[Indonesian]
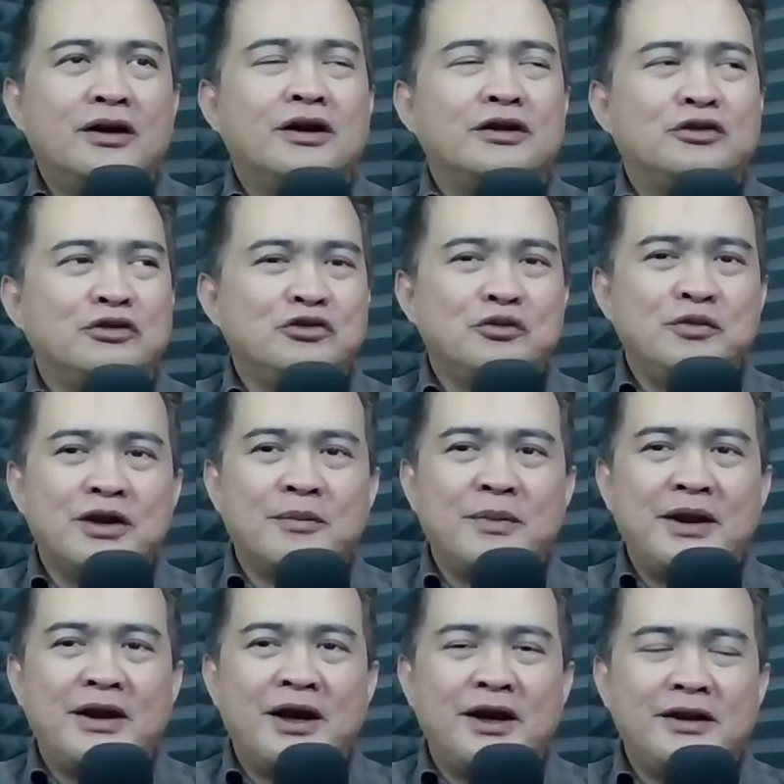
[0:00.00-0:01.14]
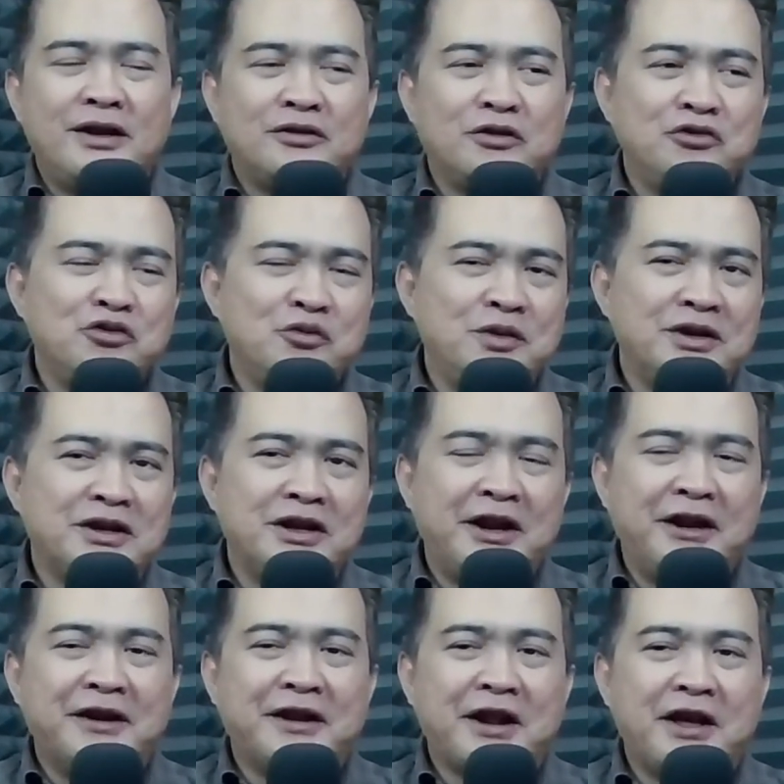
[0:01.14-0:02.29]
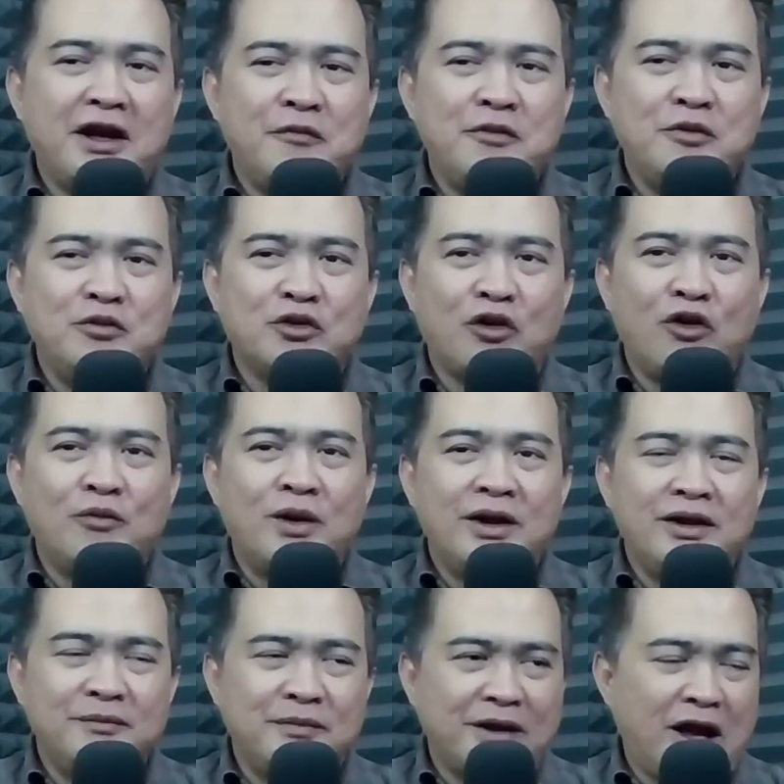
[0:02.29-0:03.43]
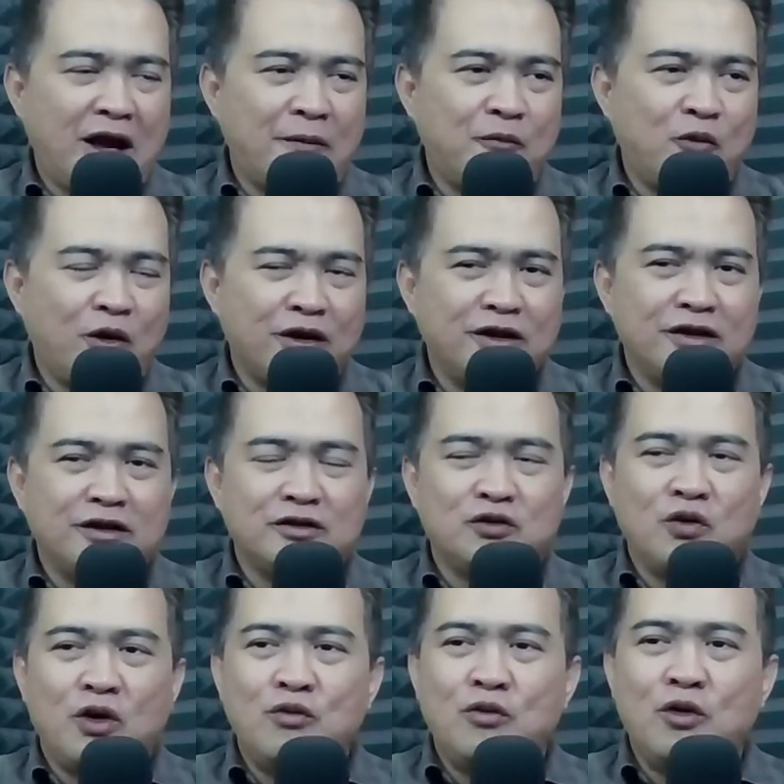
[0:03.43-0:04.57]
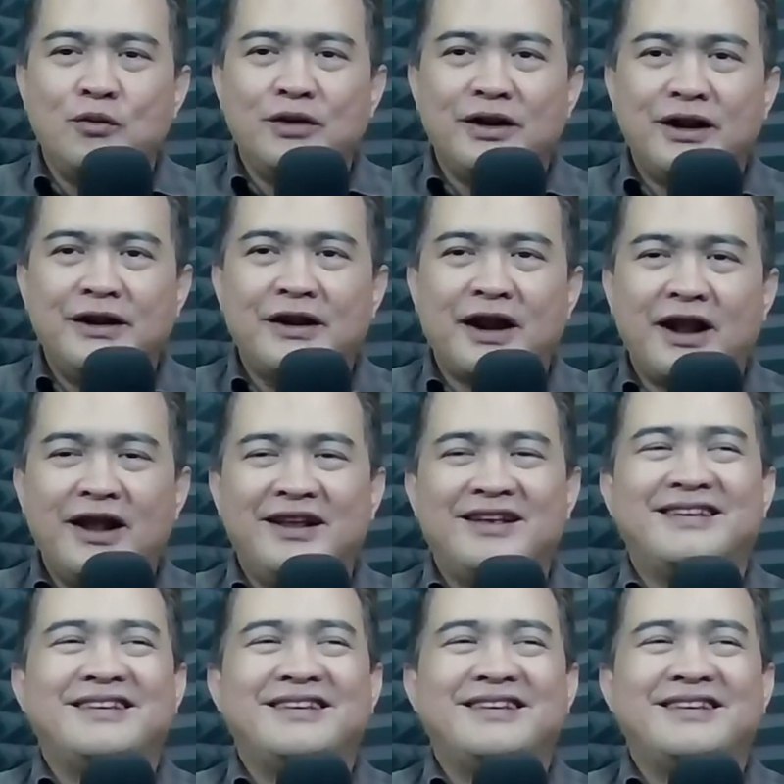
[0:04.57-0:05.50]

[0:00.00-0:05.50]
eh, itu jubir Menhan atau jubir Gerindra Habibur Rahman merangkap wakil ketua umum Gerindra